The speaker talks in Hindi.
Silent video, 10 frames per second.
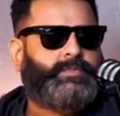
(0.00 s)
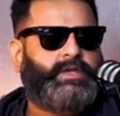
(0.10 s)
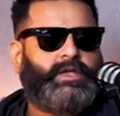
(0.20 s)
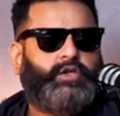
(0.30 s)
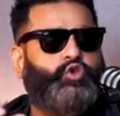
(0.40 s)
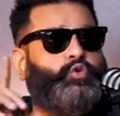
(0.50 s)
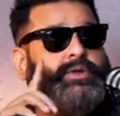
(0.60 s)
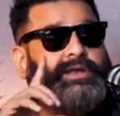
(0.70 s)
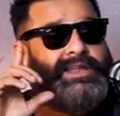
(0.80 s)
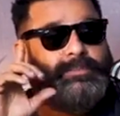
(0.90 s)
ठीक है
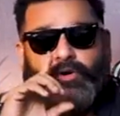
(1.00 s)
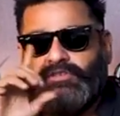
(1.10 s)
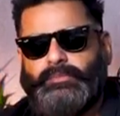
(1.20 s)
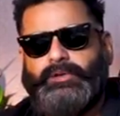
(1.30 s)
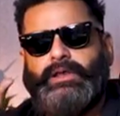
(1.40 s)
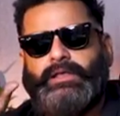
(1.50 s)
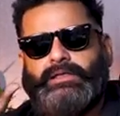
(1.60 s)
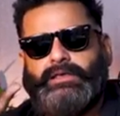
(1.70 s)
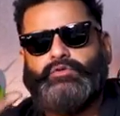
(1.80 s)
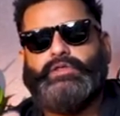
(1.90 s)
ह्यूमनली पॉसिबल नहीं
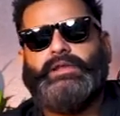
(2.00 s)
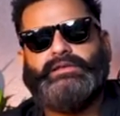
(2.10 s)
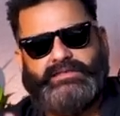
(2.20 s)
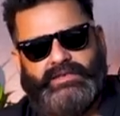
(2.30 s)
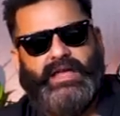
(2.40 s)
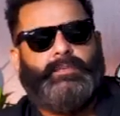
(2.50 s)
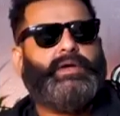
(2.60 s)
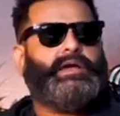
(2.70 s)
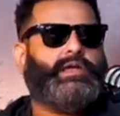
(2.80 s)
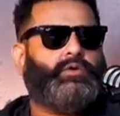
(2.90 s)
थी कि होता है ना जैसे यहाँ
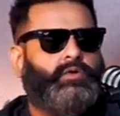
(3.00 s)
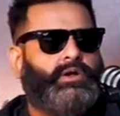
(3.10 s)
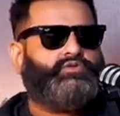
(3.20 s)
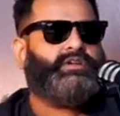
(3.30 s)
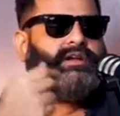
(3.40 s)
पे आके उन्होंने उसे